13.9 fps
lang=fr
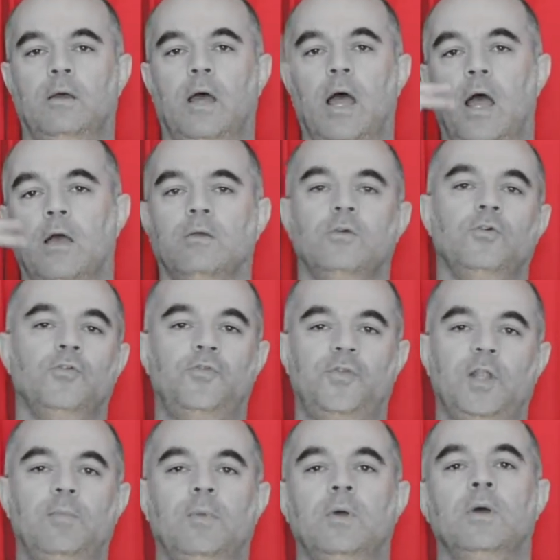un
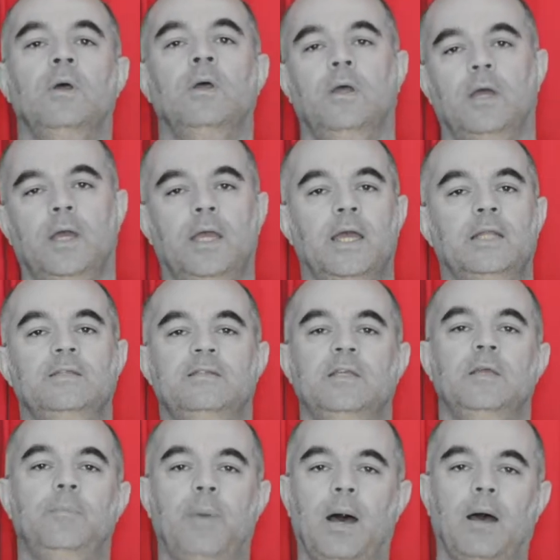film
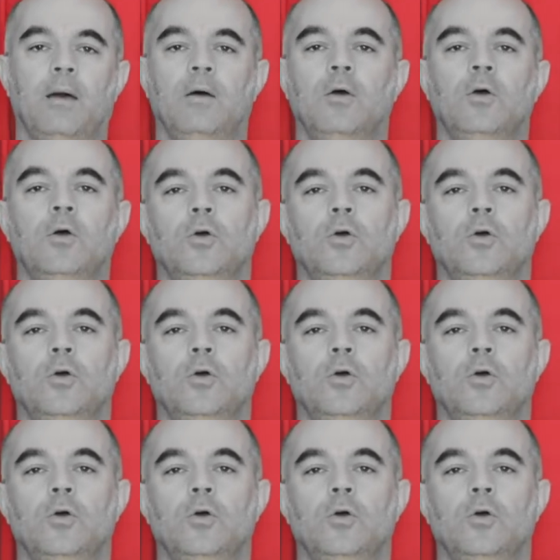réalisé par,